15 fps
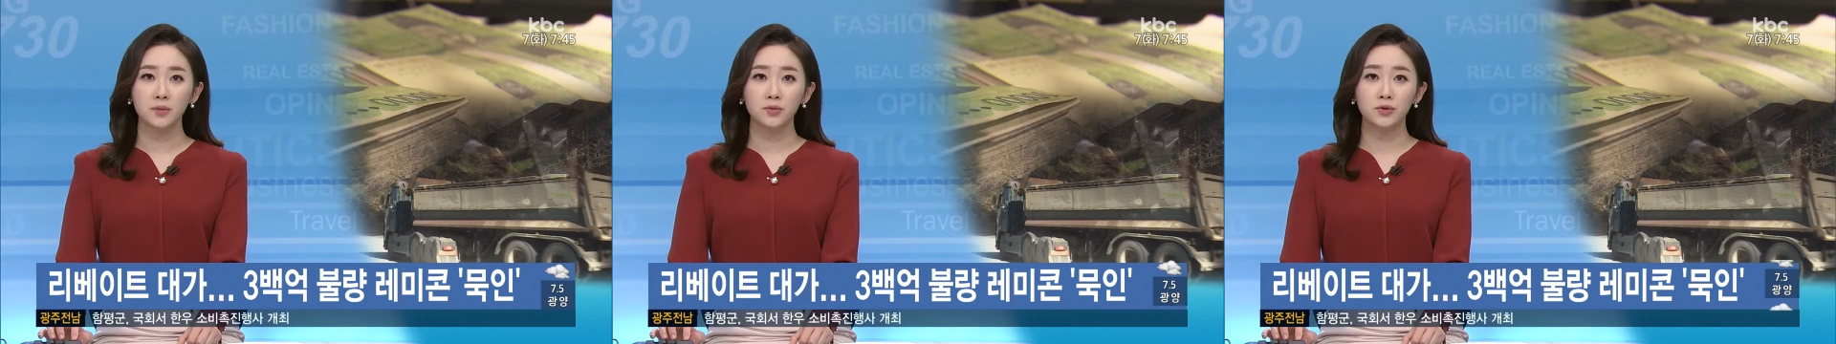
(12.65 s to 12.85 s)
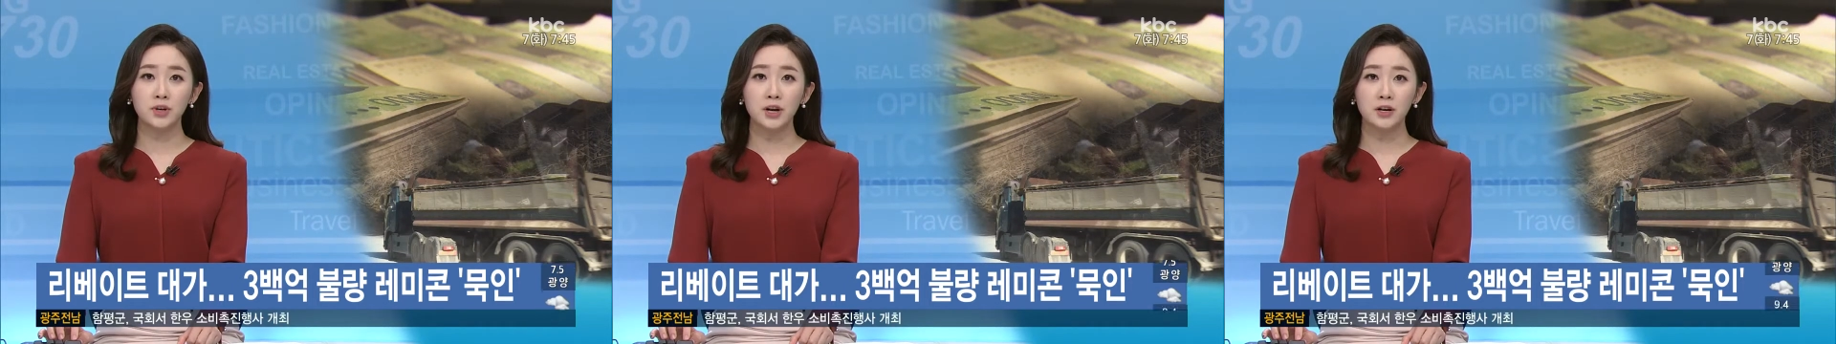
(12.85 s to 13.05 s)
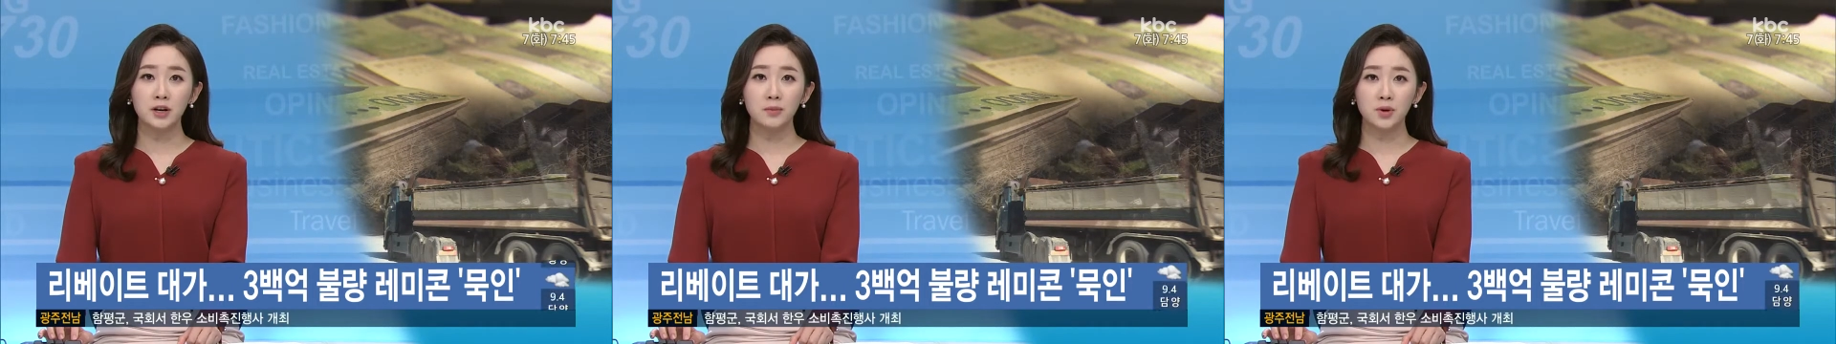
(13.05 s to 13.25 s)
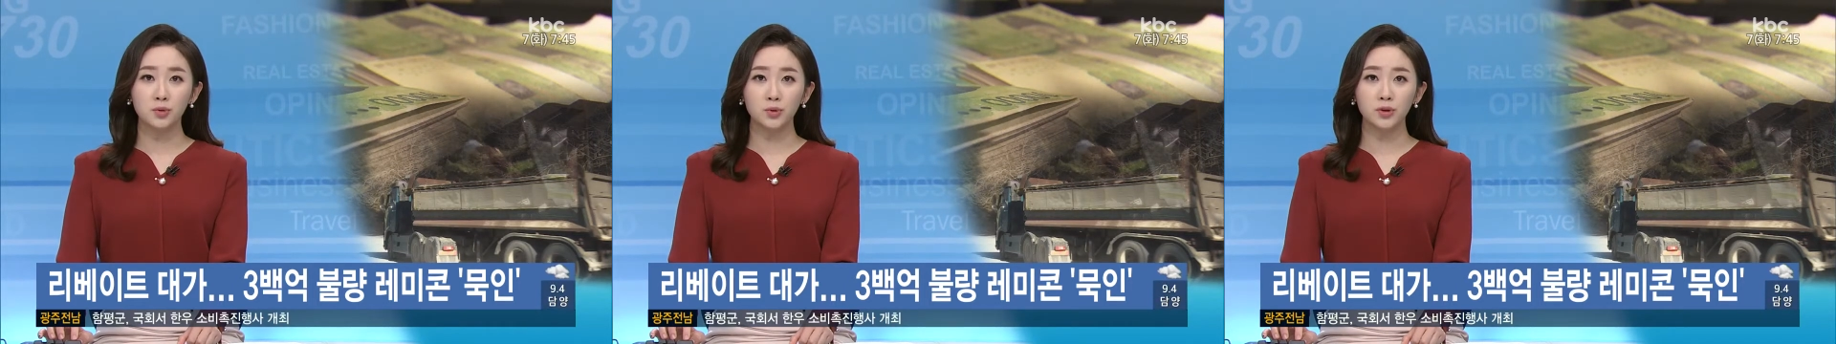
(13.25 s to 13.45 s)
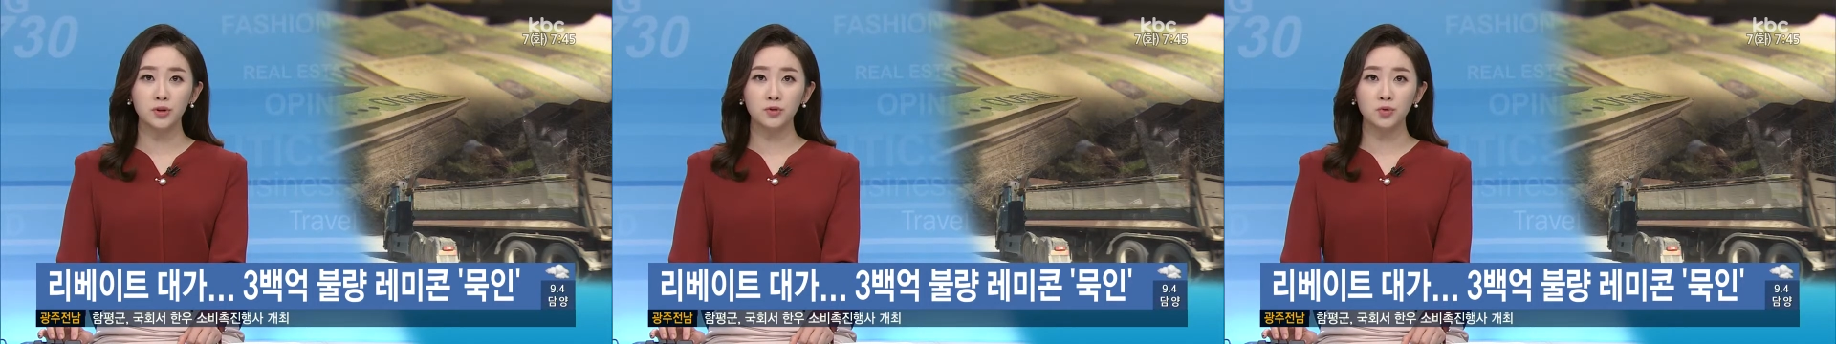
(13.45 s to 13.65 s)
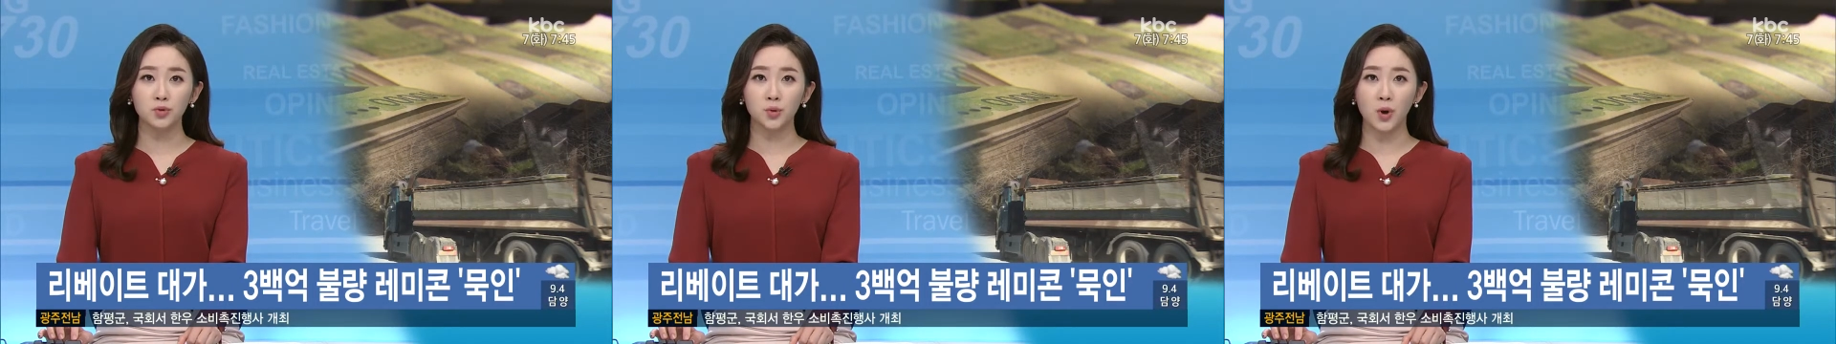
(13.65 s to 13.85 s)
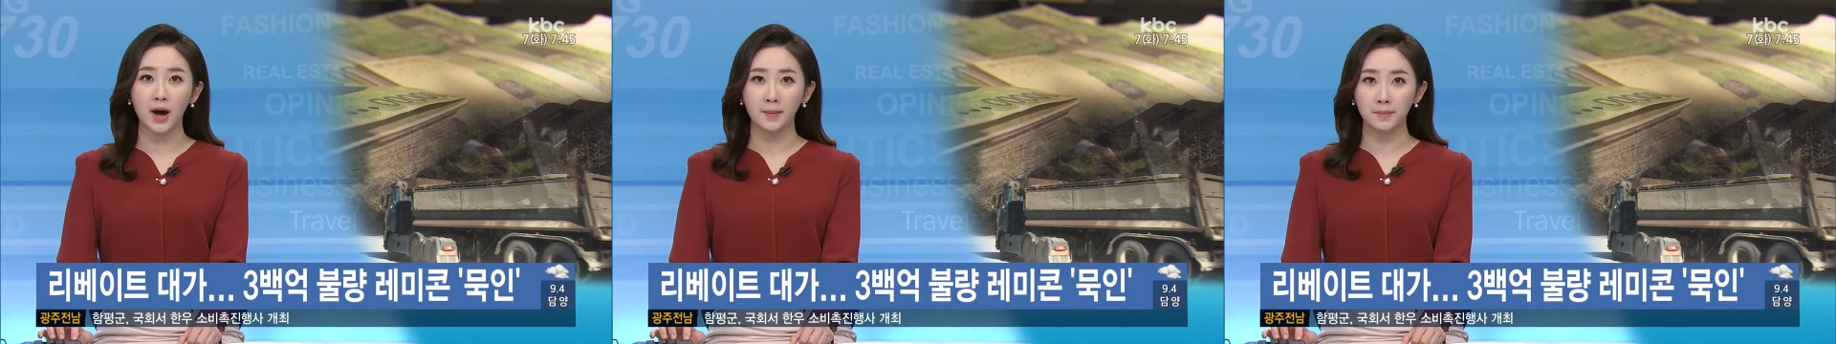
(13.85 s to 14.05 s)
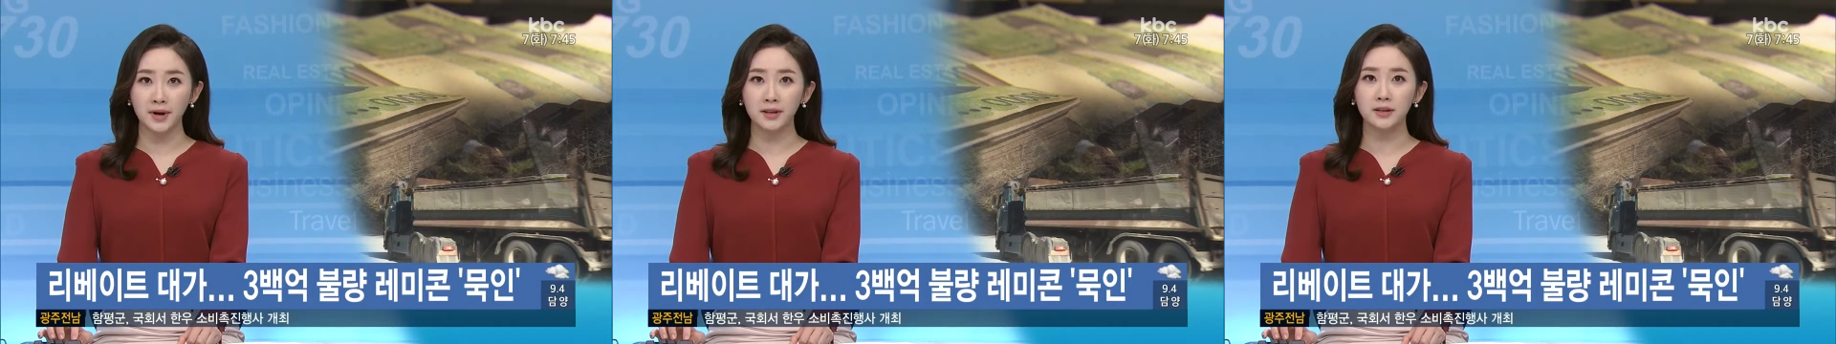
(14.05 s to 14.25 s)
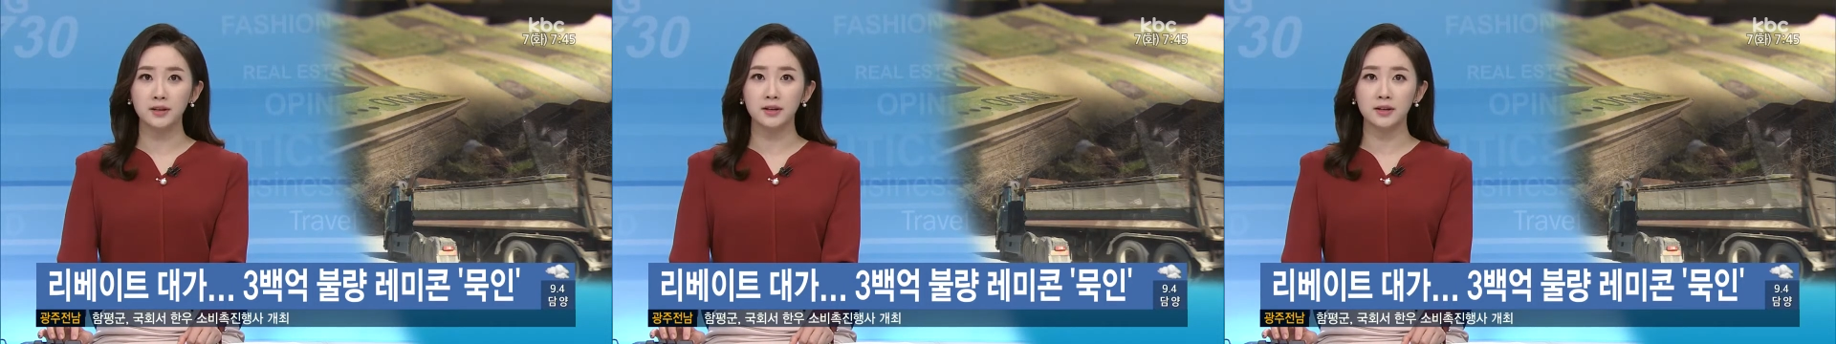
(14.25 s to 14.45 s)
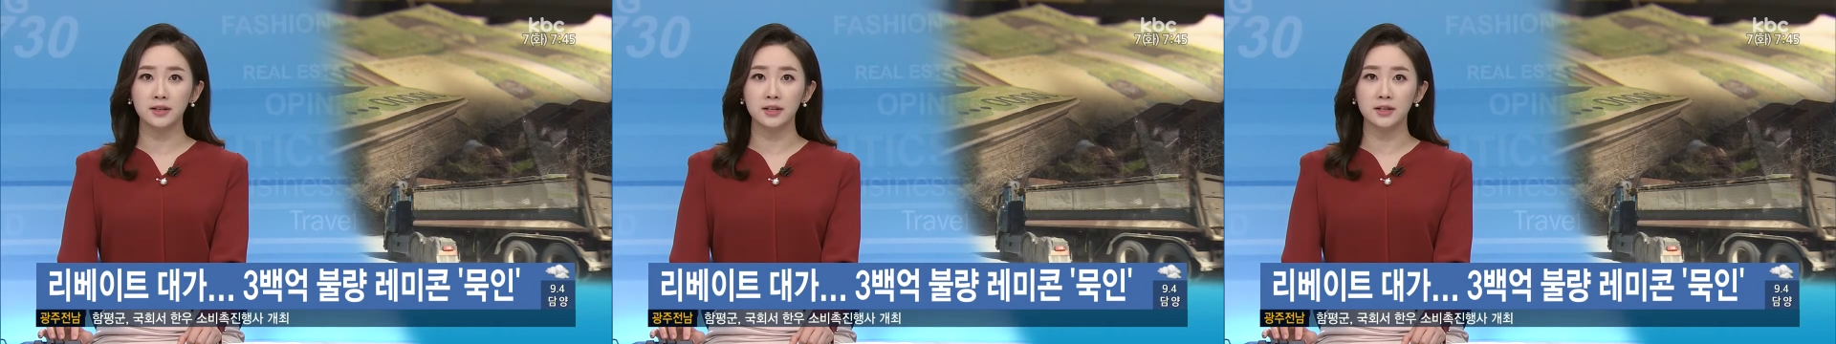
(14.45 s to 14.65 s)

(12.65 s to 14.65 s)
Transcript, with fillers: 불량 레미콘은 주로 아파트를